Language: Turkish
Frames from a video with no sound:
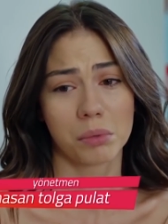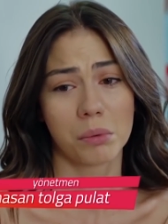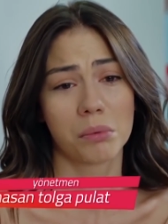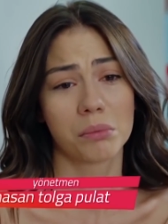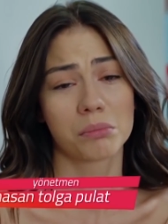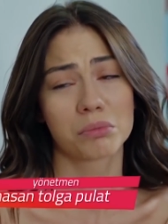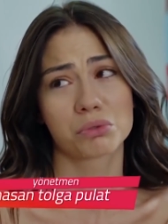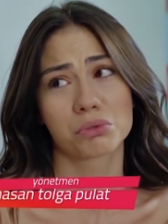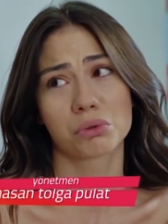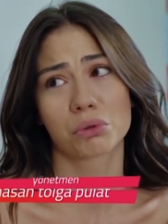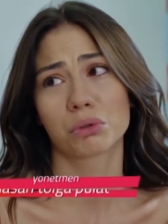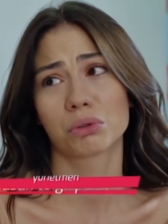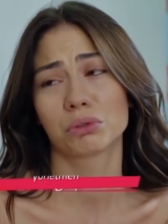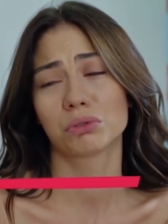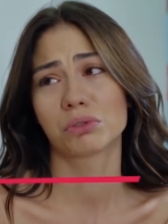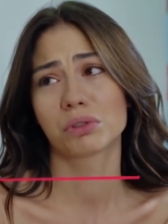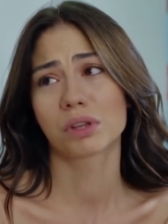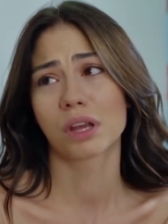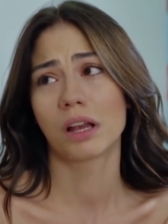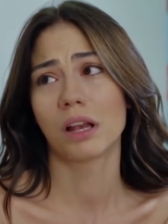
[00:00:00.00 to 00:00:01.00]
Babama çok
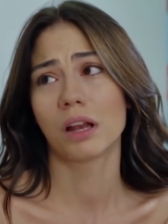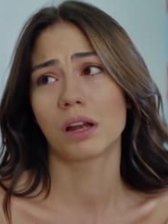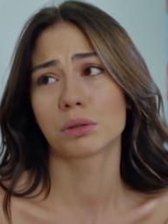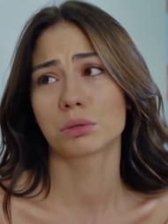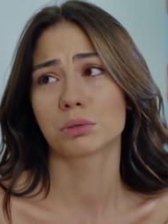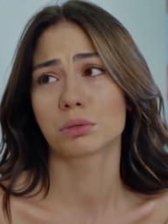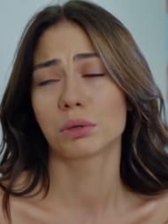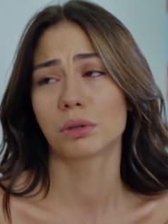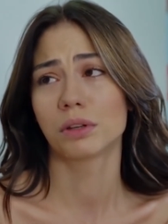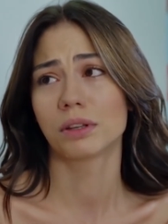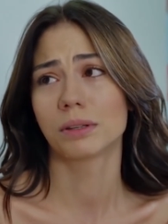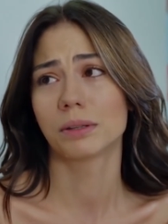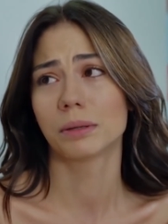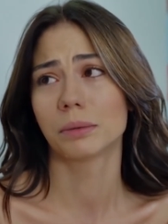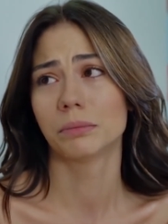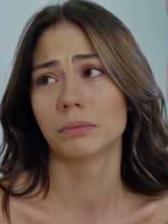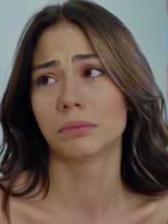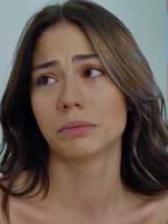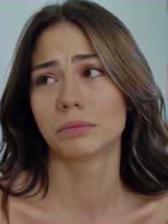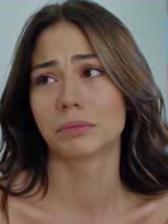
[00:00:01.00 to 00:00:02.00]
kötü şeyler
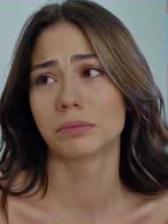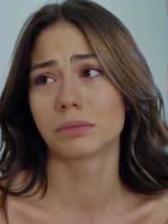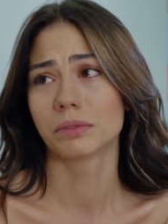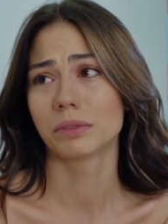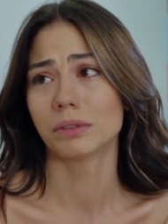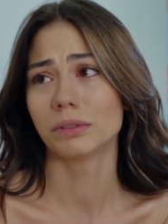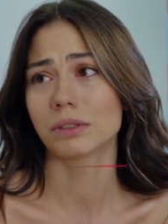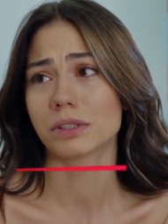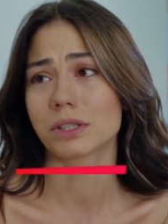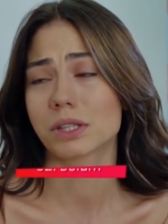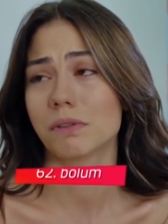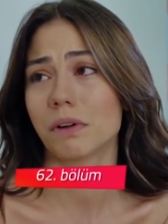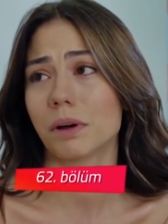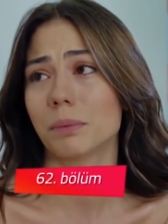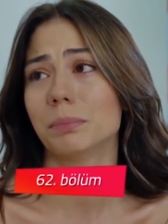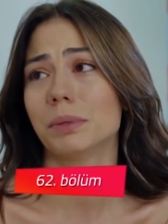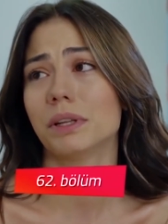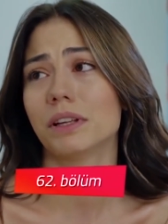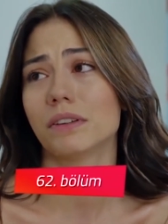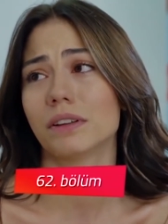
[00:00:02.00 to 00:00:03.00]
söyledim.
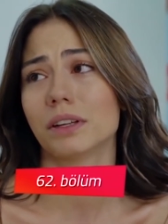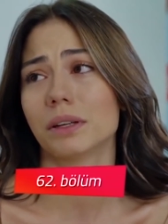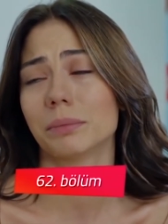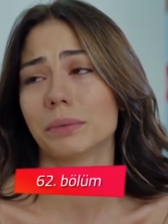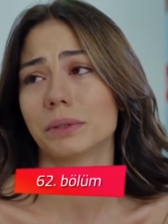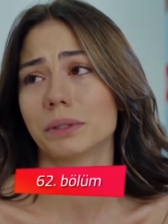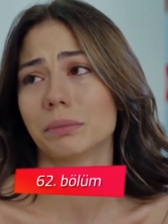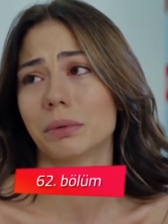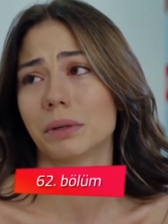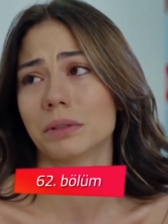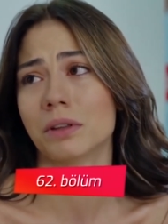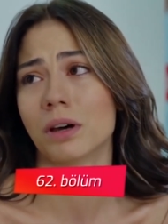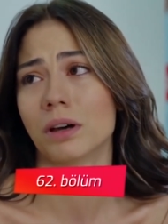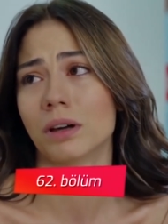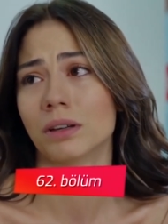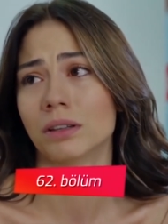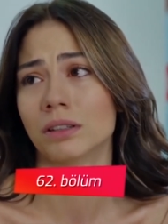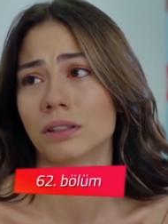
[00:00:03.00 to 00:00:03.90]
Cevap bile veremedi bana.